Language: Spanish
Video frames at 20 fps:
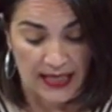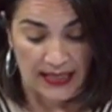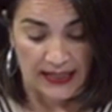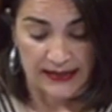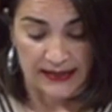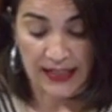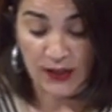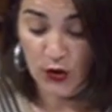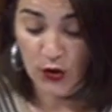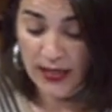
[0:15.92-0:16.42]

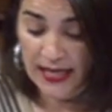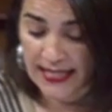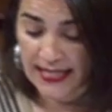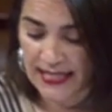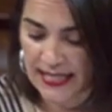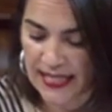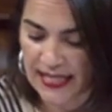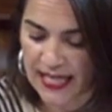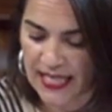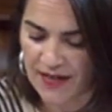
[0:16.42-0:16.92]
Tanto es
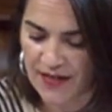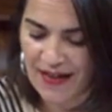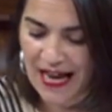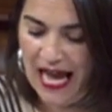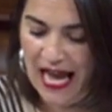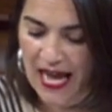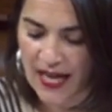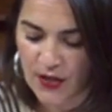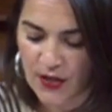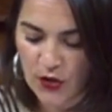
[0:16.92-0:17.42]
así que
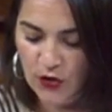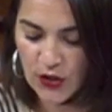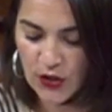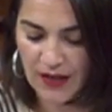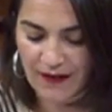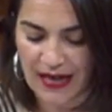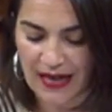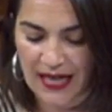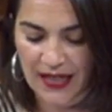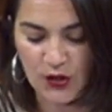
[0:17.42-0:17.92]
llevan años
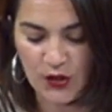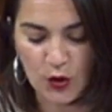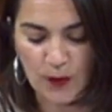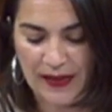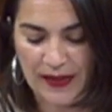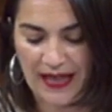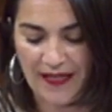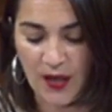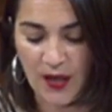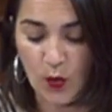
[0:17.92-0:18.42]
trabajando
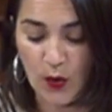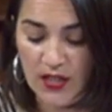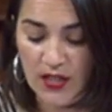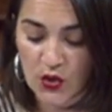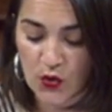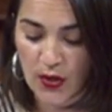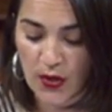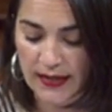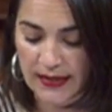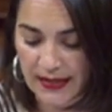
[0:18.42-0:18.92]
para adecuar
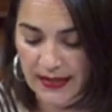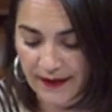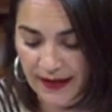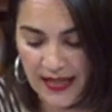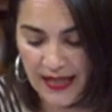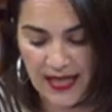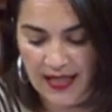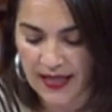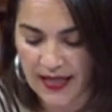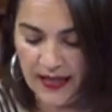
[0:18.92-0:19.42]
sus
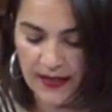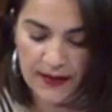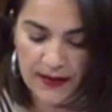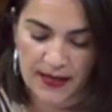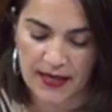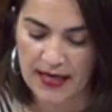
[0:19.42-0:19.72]
actividades,